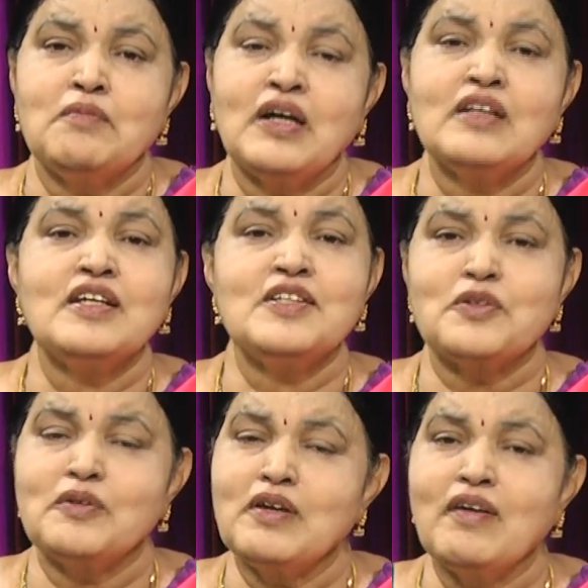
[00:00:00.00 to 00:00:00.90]
పగ
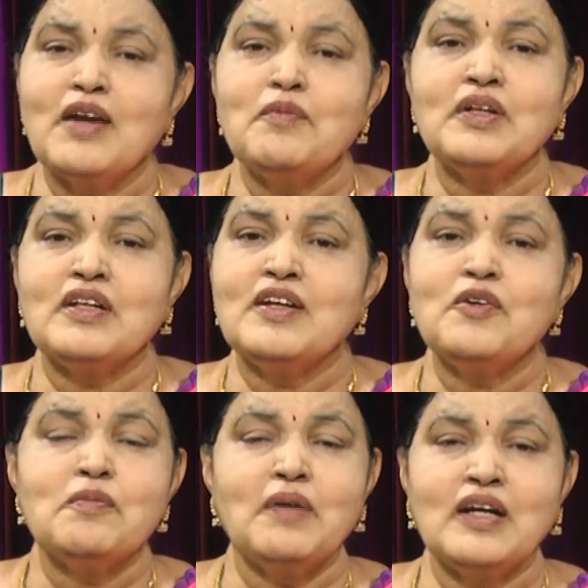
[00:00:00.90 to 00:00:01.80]
తీర్చుకునే వాళ్ళ మీద
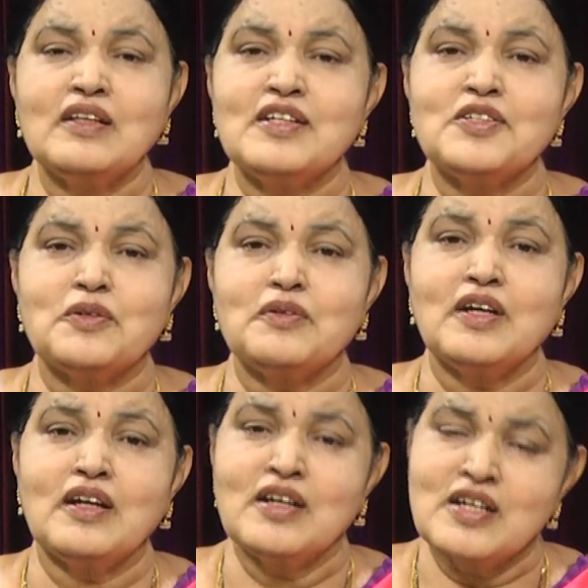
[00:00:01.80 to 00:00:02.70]
దేవుడు పగ
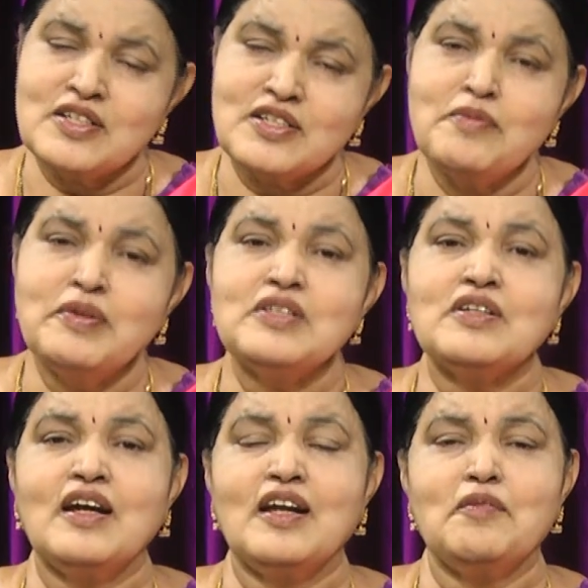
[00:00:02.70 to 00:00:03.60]
తీర్చుకుంటారు
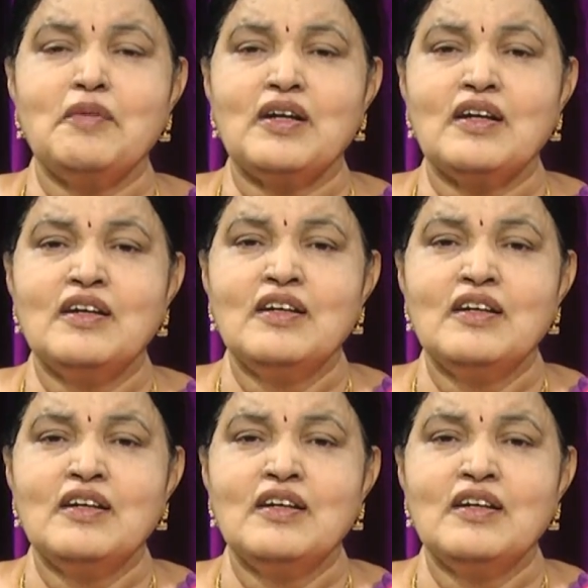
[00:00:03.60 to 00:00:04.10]
క్షమించాలన్నమాట